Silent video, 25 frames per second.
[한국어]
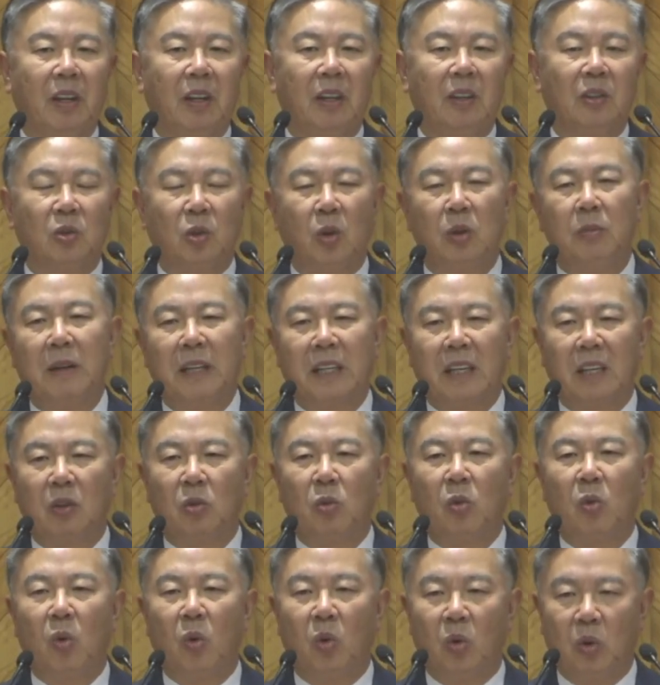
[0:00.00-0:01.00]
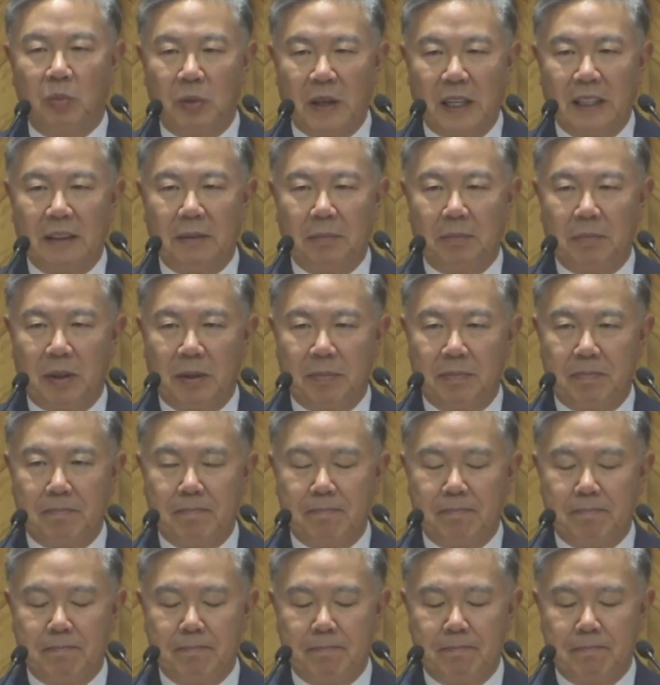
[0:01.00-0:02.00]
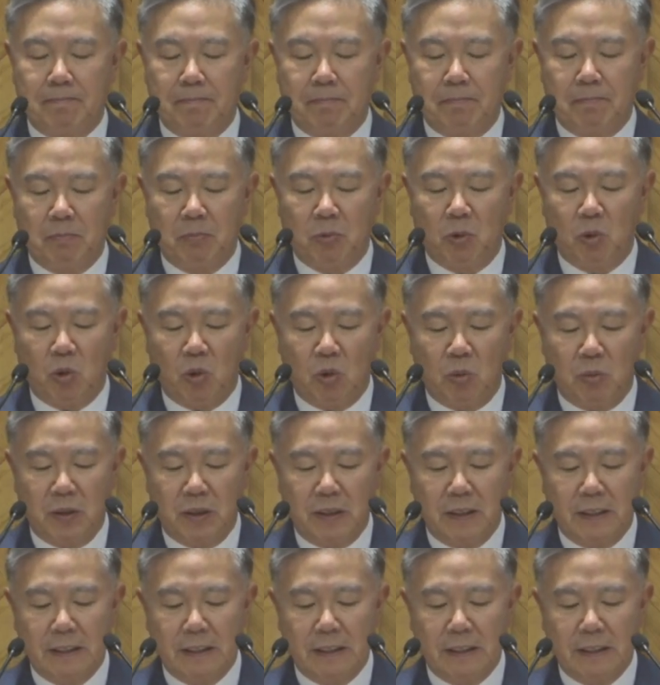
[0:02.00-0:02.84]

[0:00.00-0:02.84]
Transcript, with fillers: 소위 말하는 고르반법. 고르반.